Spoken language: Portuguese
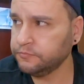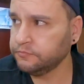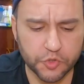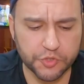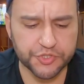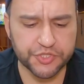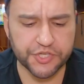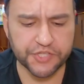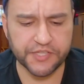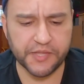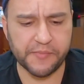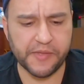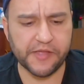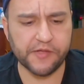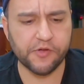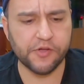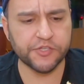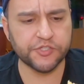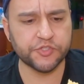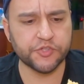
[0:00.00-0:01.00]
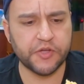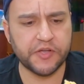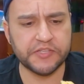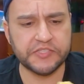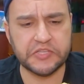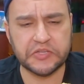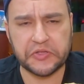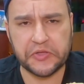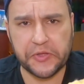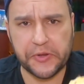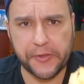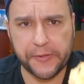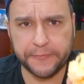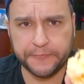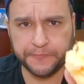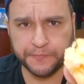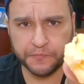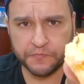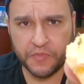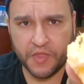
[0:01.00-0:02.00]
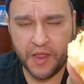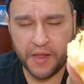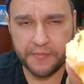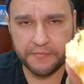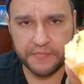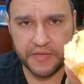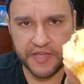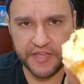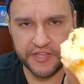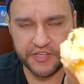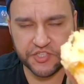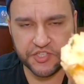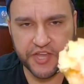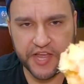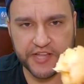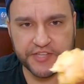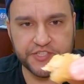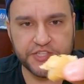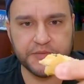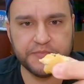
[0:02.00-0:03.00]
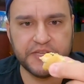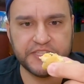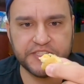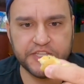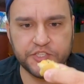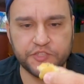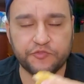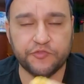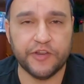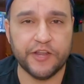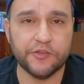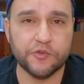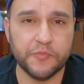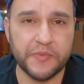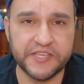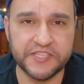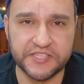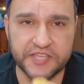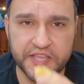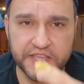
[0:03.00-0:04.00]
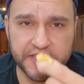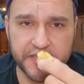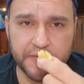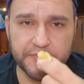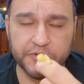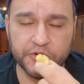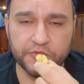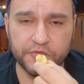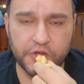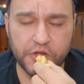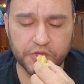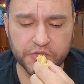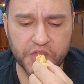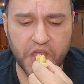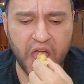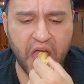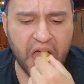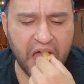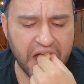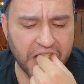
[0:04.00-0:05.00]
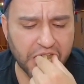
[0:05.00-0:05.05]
Coxinha tá bem gostosa, caramba. Bem recheadinha, bastante frango, bem sequinha por volta.